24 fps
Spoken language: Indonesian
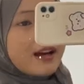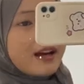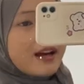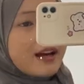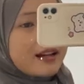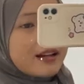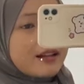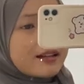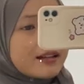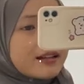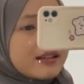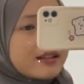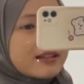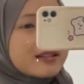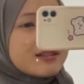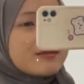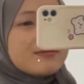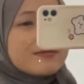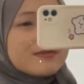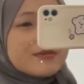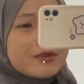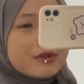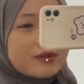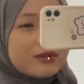karena
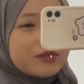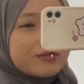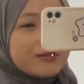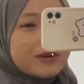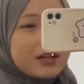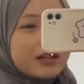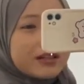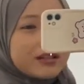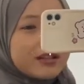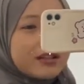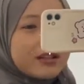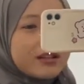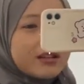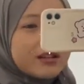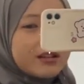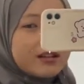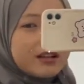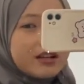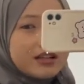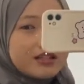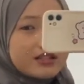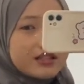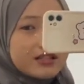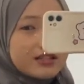ih kotor banget ya
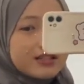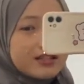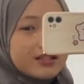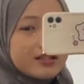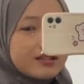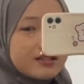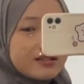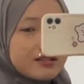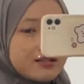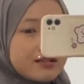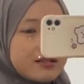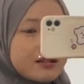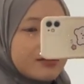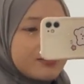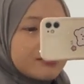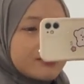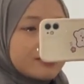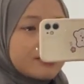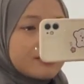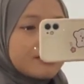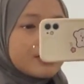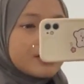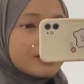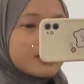kacanya harus
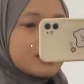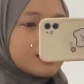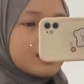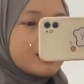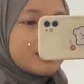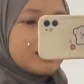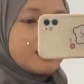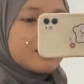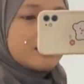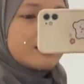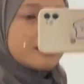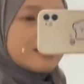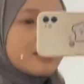dibersihin.